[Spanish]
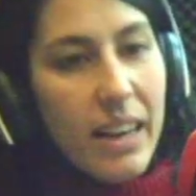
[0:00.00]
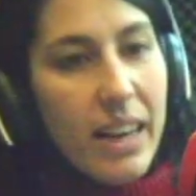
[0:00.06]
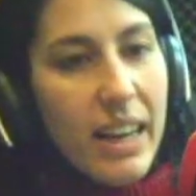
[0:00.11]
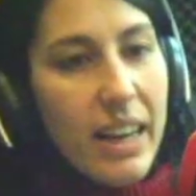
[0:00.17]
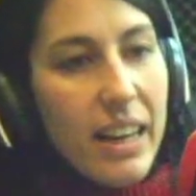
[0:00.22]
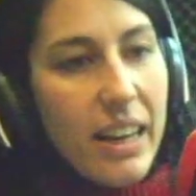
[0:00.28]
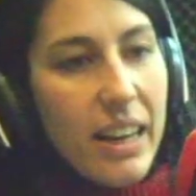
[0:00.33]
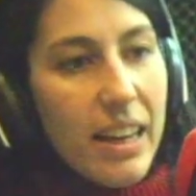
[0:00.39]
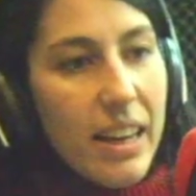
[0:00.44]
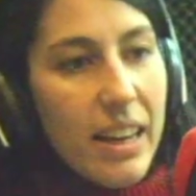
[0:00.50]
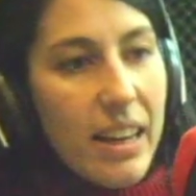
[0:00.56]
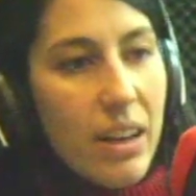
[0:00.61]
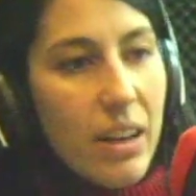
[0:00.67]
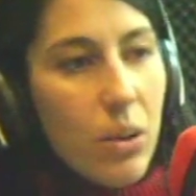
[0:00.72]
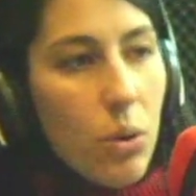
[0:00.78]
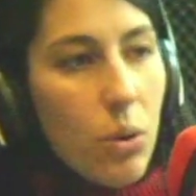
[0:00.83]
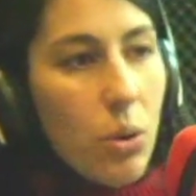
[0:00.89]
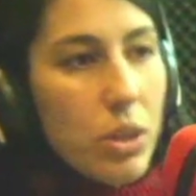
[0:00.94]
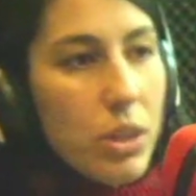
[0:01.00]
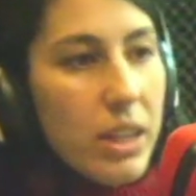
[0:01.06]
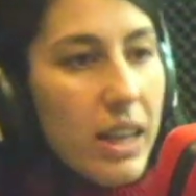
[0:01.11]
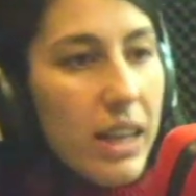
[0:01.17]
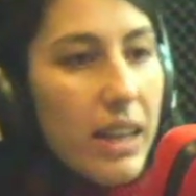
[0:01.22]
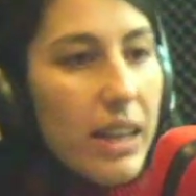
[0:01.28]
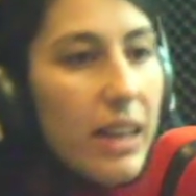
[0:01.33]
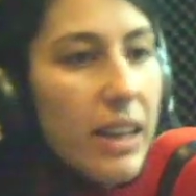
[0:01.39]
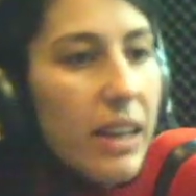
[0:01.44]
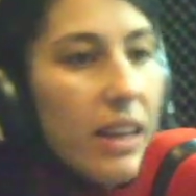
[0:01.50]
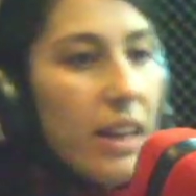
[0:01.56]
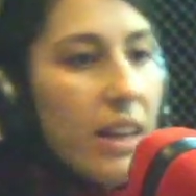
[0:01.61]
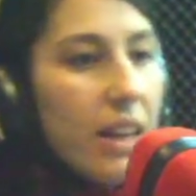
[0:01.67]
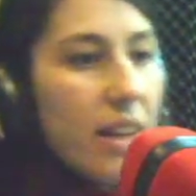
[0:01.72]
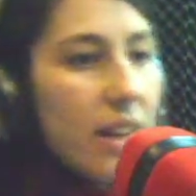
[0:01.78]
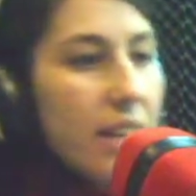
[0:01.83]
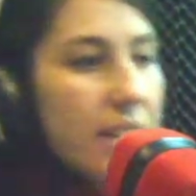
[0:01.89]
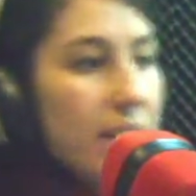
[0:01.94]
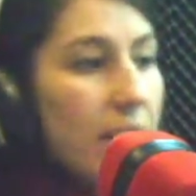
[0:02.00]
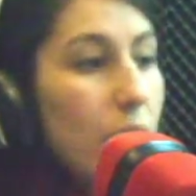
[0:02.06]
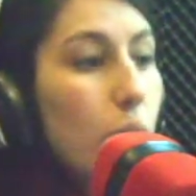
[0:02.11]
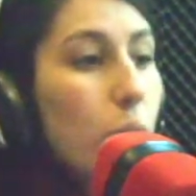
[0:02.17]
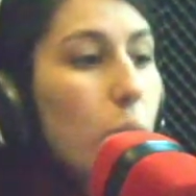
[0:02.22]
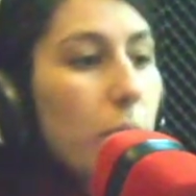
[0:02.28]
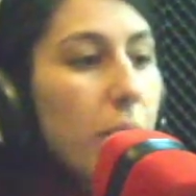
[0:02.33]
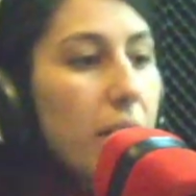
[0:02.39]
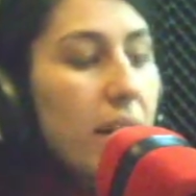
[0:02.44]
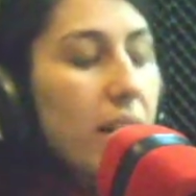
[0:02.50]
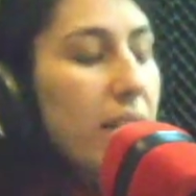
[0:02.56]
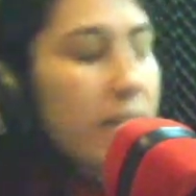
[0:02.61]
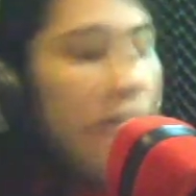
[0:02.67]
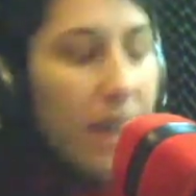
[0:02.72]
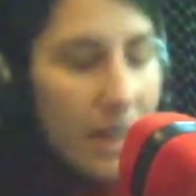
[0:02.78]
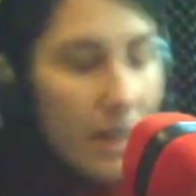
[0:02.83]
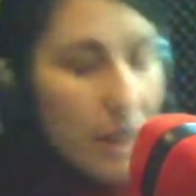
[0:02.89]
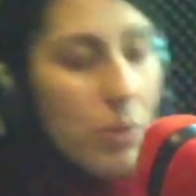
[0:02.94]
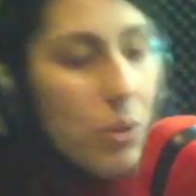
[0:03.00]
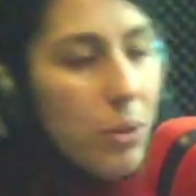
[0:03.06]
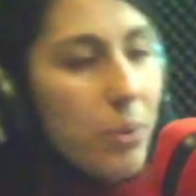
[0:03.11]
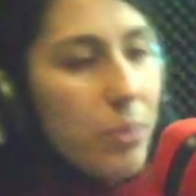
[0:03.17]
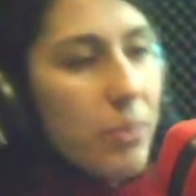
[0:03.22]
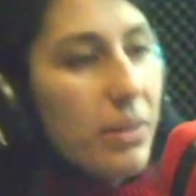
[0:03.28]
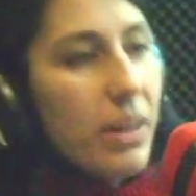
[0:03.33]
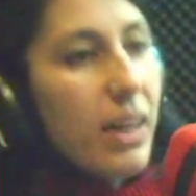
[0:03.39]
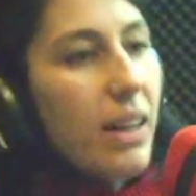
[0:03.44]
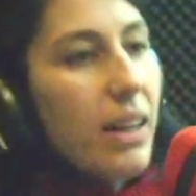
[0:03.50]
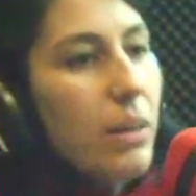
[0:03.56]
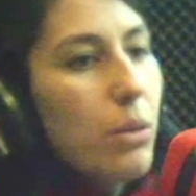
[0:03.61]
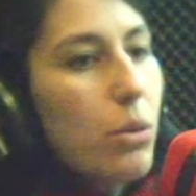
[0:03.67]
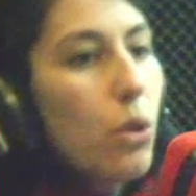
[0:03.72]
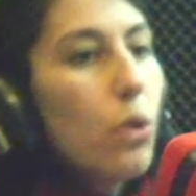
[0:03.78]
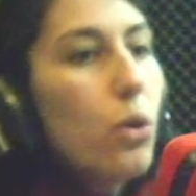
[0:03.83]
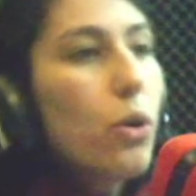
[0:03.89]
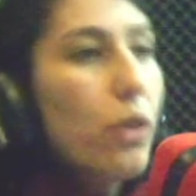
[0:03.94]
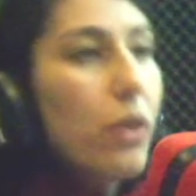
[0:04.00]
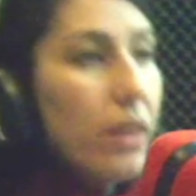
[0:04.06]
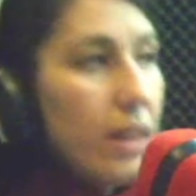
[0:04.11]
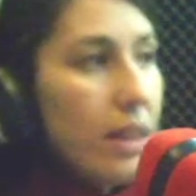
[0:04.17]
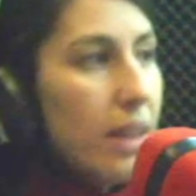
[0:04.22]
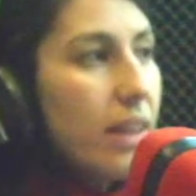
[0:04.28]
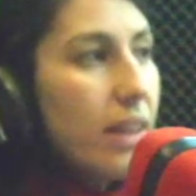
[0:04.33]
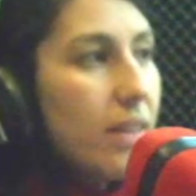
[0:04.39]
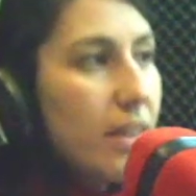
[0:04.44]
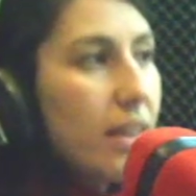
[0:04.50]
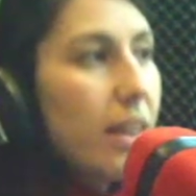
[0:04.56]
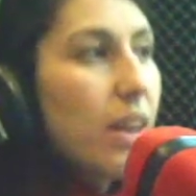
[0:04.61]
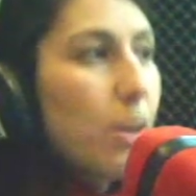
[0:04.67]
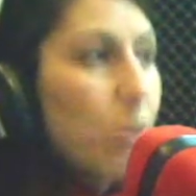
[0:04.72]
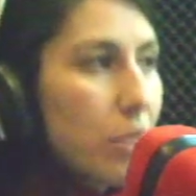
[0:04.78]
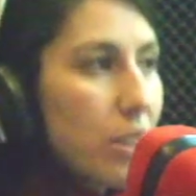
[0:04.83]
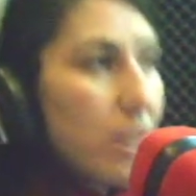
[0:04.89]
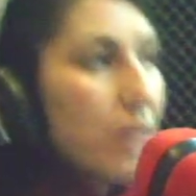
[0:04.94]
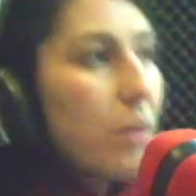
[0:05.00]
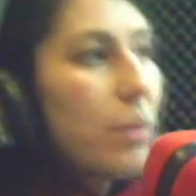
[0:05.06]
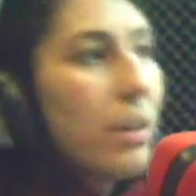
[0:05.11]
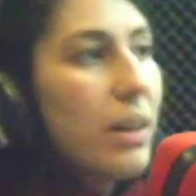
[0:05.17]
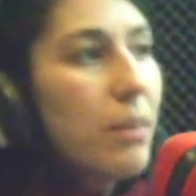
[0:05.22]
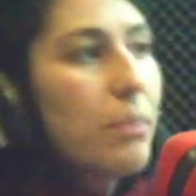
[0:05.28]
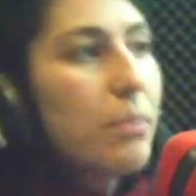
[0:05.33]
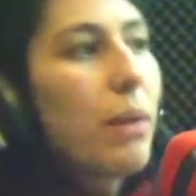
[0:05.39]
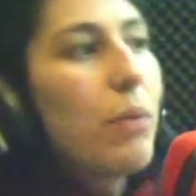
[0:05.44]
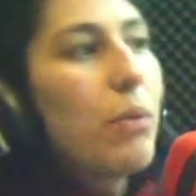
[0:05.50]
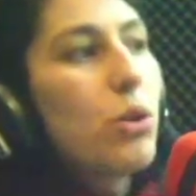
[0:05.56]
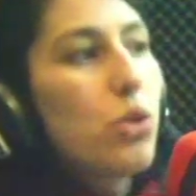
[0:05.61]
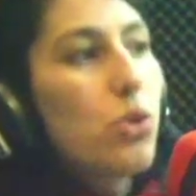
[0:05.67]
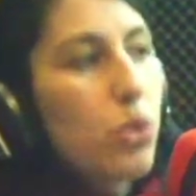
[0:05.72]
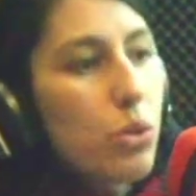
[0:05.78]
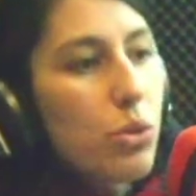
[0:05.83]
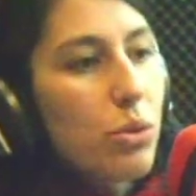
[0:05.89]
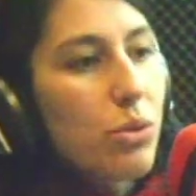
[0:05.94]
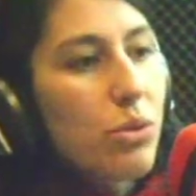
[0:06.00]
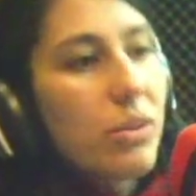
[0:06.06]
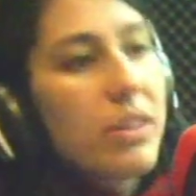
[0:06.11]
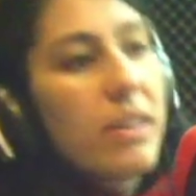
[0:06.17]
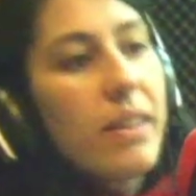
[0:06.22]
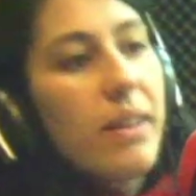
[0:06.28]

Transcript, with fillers: Eh, luego está, eh, está, el está el libro, que el libro lo coordina, que no escribe, Pablo Soto.